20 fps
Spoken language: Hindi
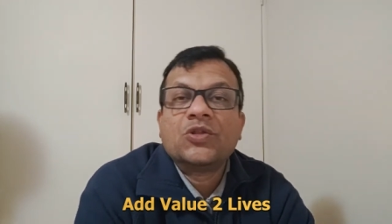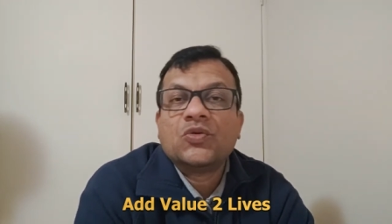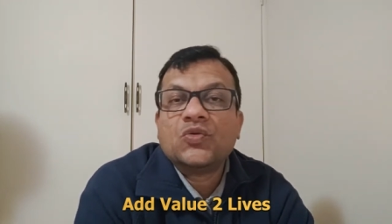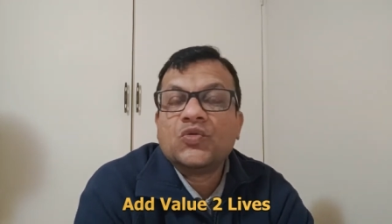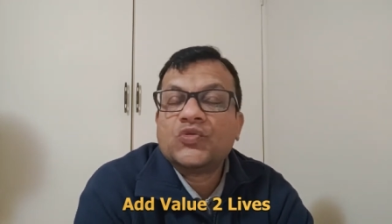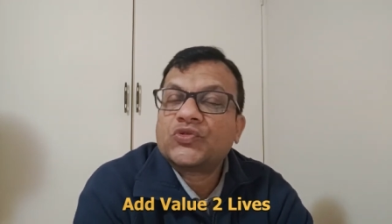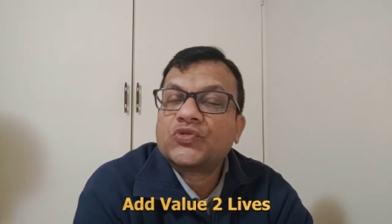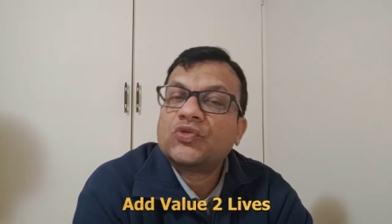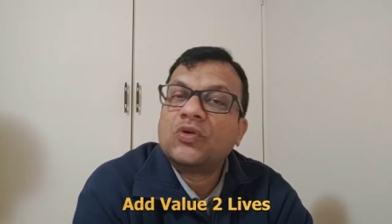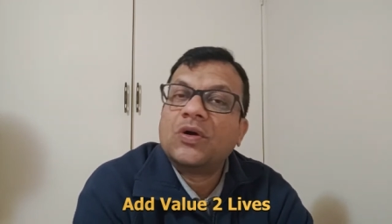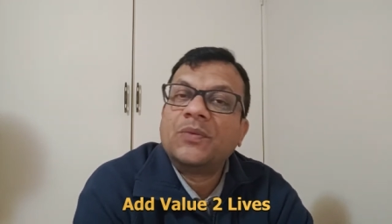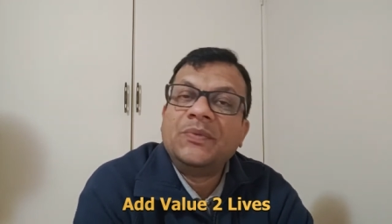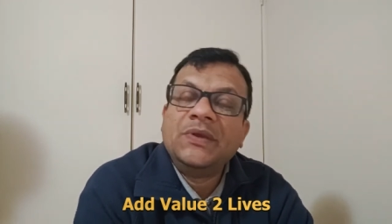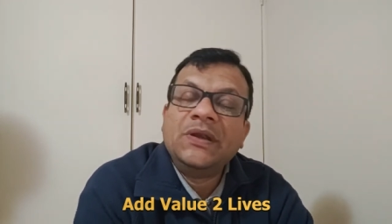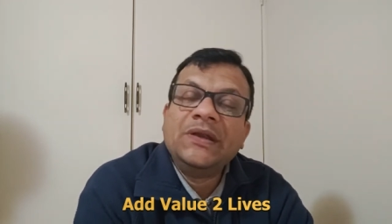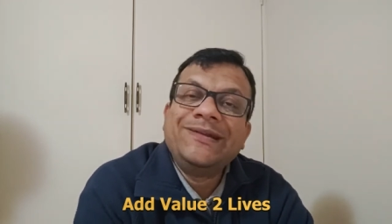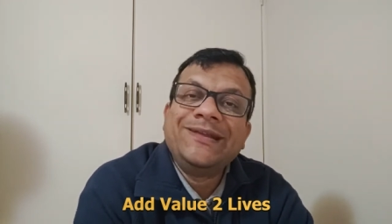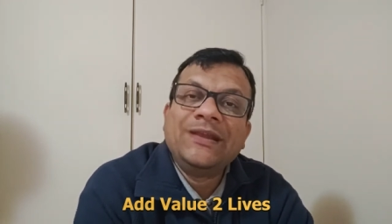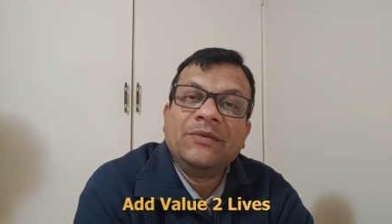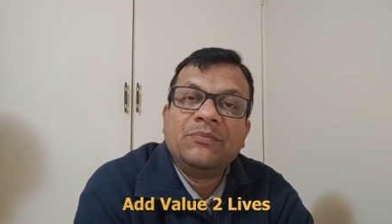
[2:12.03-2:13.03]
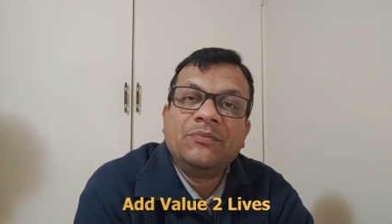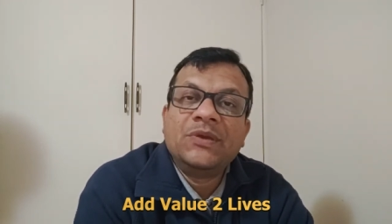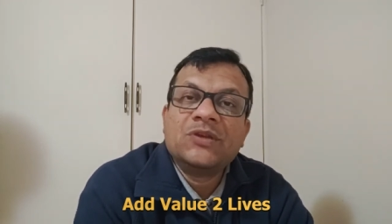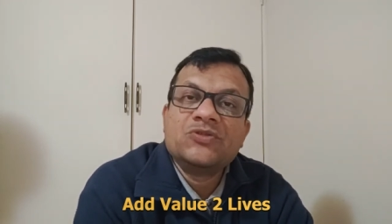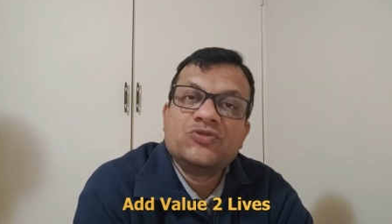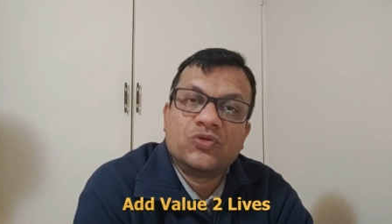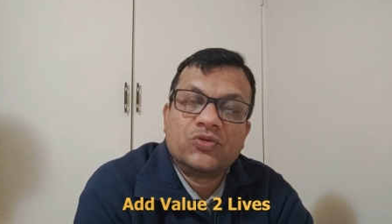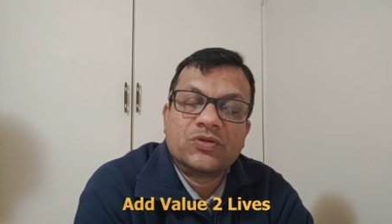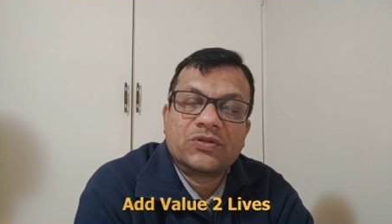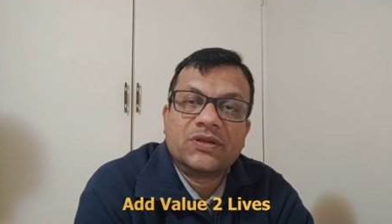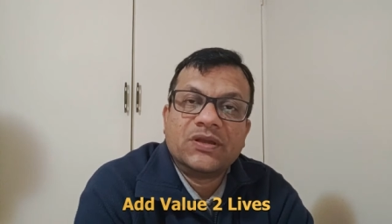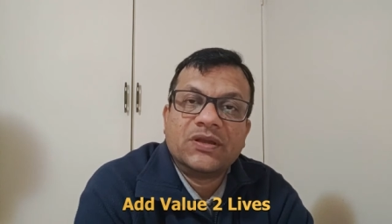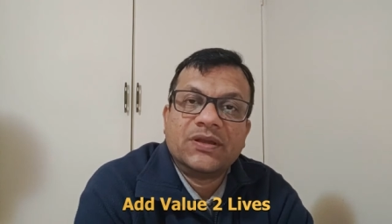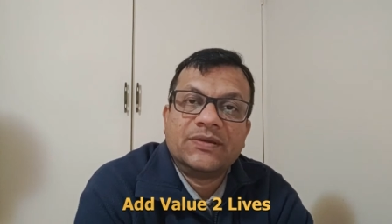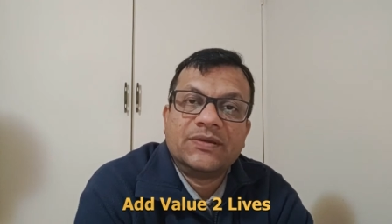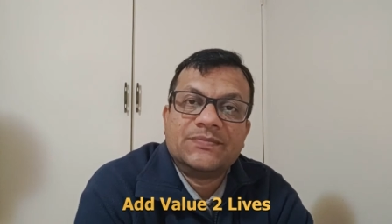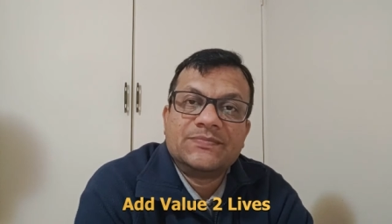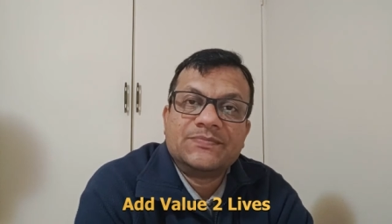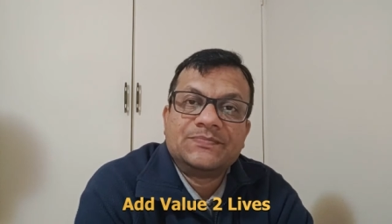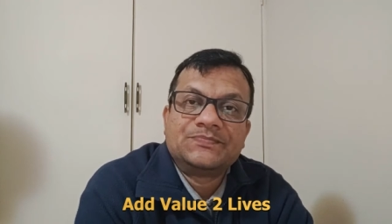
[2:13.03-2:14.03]
तो उसको अपने टीम में जोड़ते
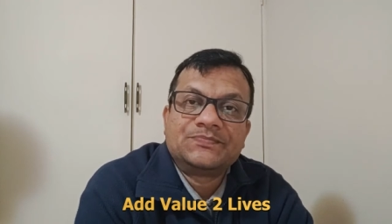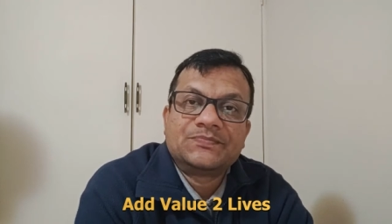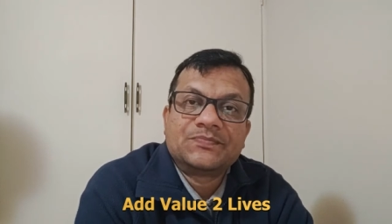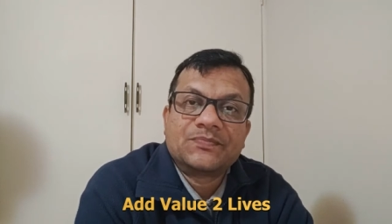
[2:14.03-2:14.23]
हैं